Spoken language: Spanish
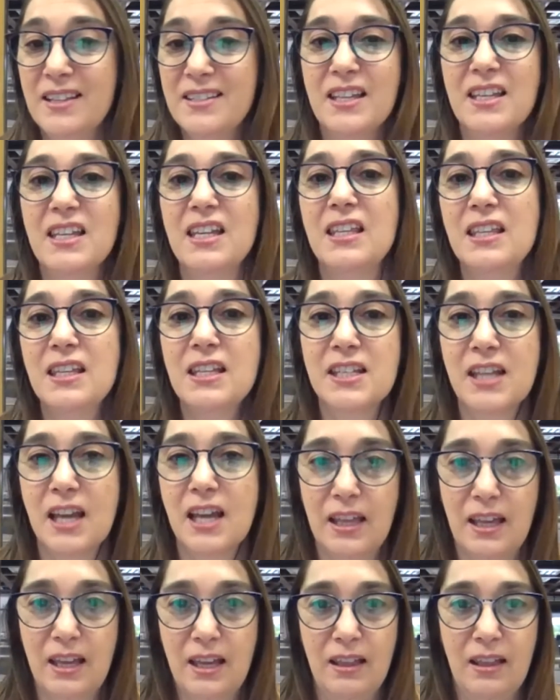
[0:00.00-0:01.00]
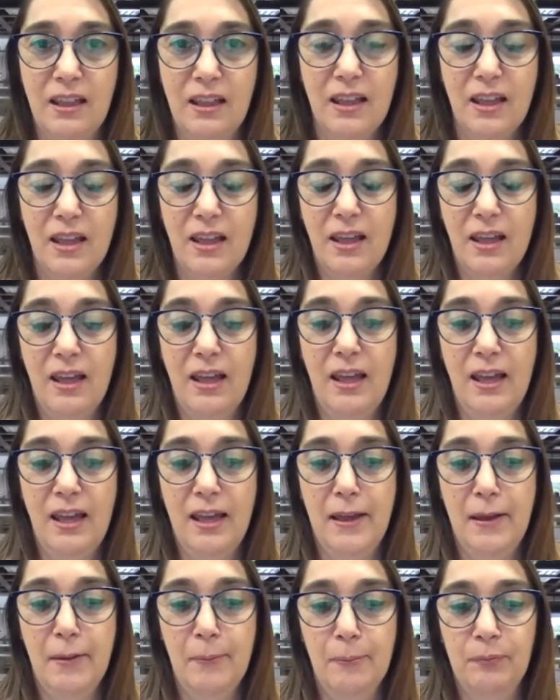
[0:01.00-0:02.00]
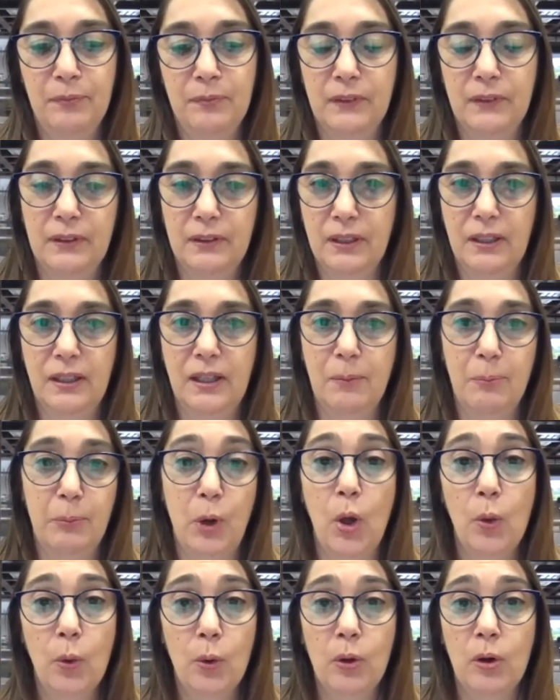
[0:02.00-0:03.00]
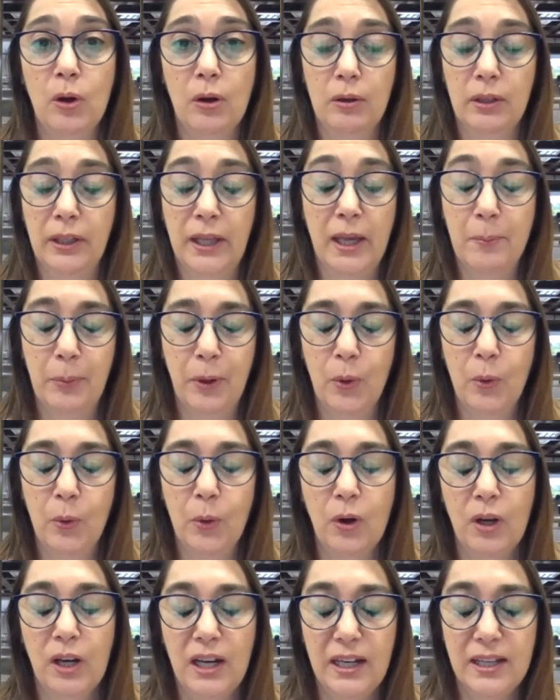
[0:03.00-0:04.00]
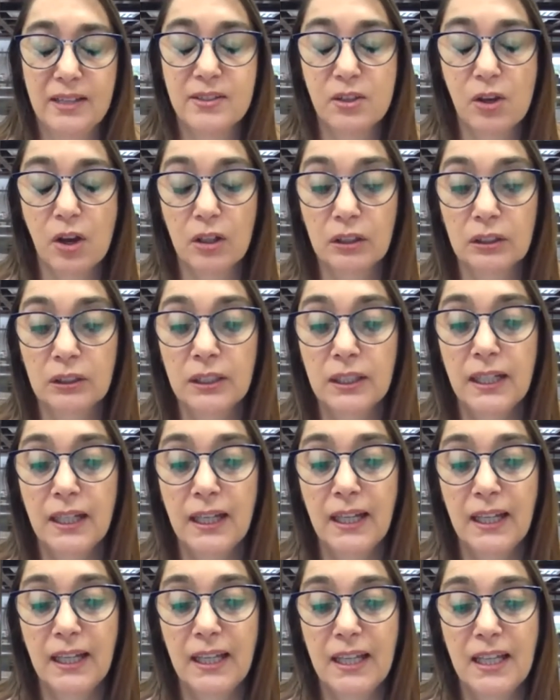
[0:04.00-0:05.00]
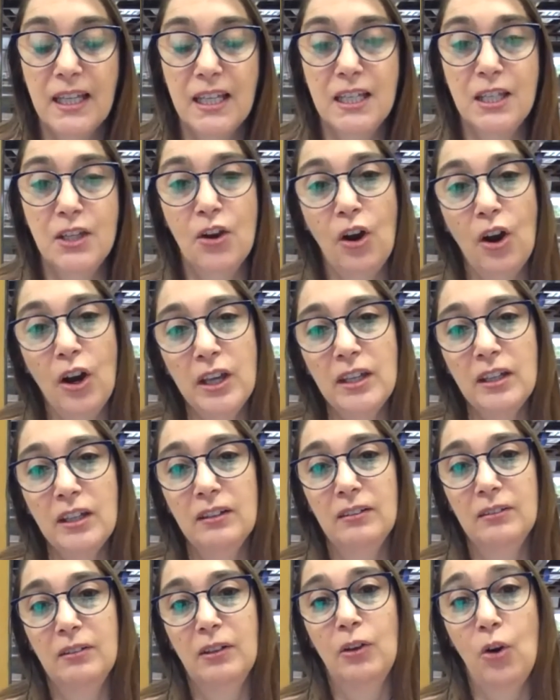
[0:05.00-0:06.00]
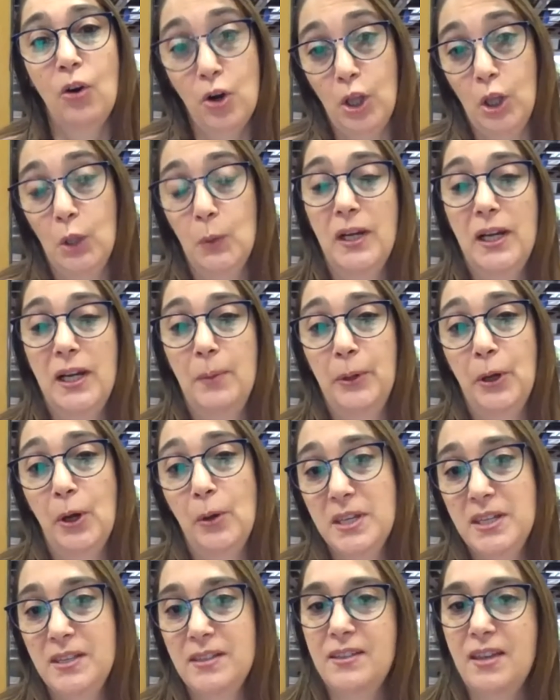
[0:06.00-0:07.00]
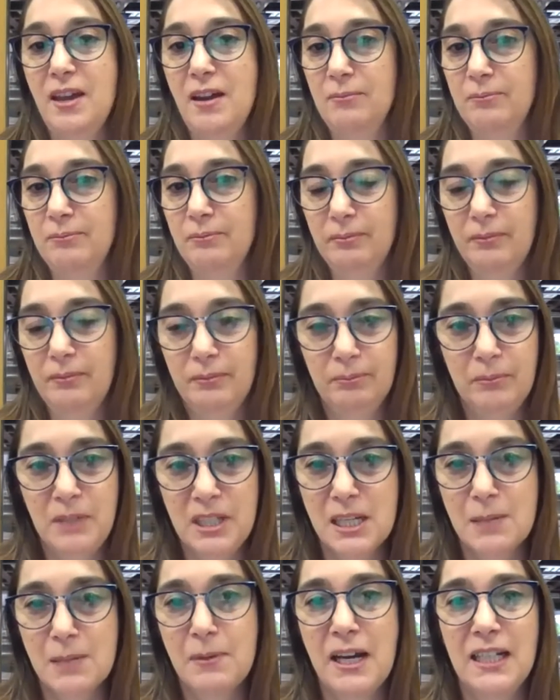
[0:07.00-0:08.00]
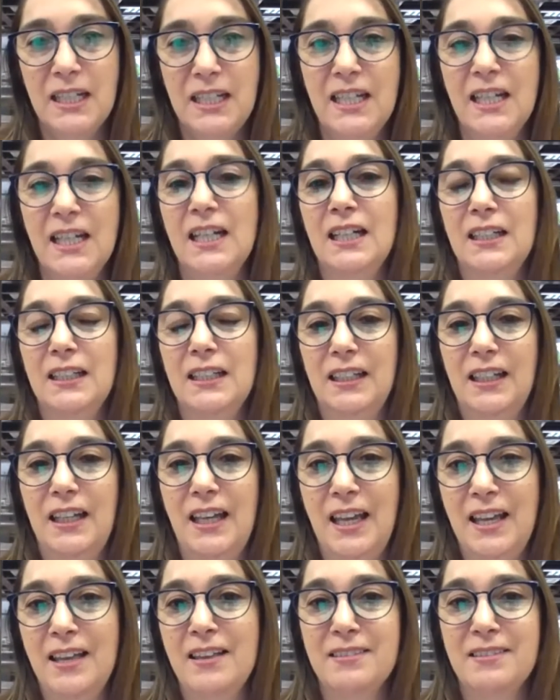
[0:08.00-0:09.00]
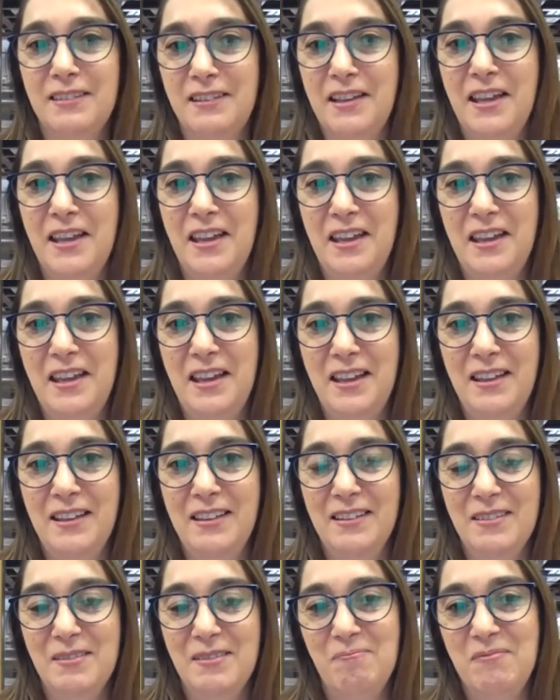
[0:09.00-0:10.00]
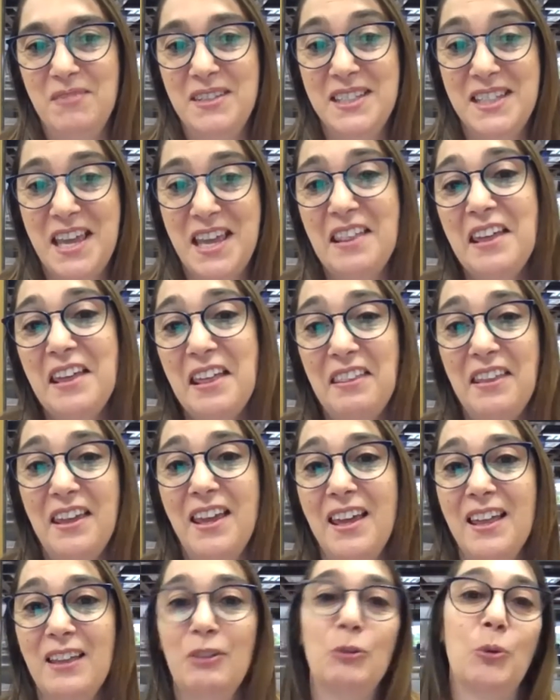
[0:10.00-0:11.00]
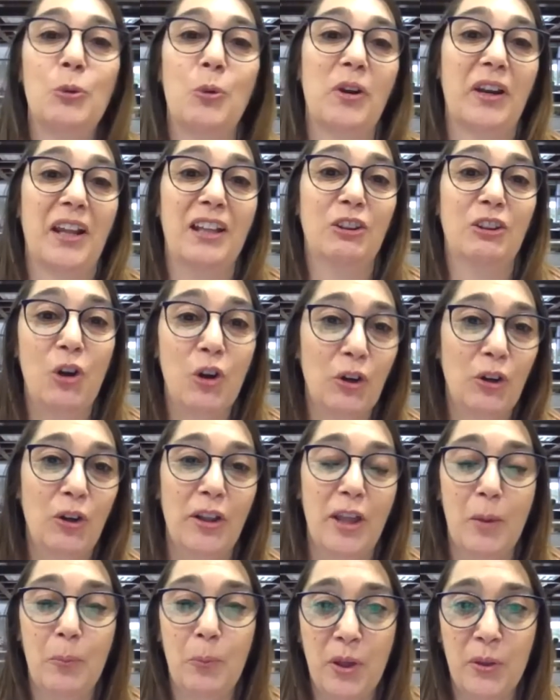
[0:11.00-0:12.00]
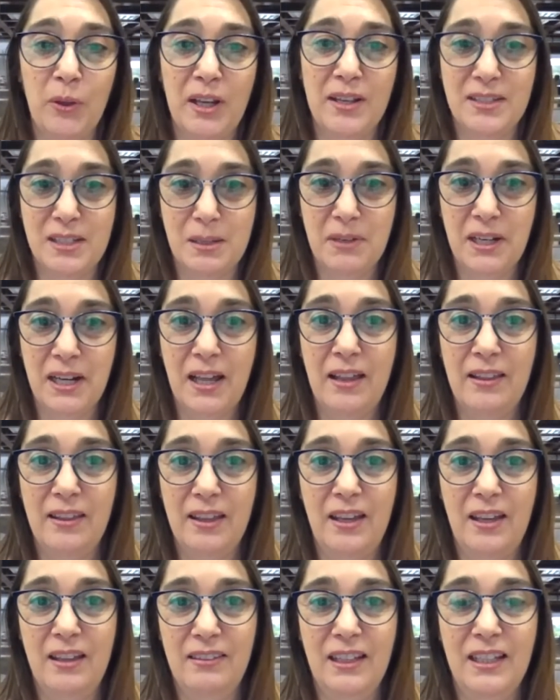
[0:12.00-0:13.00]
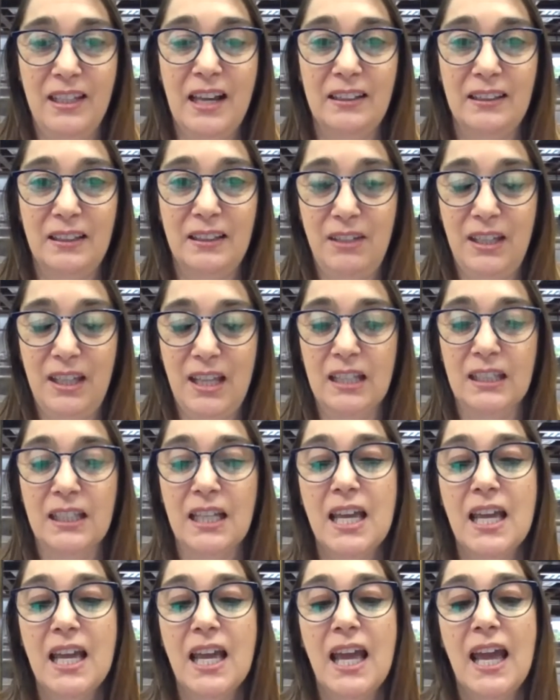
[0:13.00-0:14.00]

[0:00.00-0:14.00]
seguidilla de, eh, que, produjo, que produjo la lesión. Y hoy Córdoba, la provincia, Villa María es eh, sede de tu retorno después de unas semanas de, inactividad.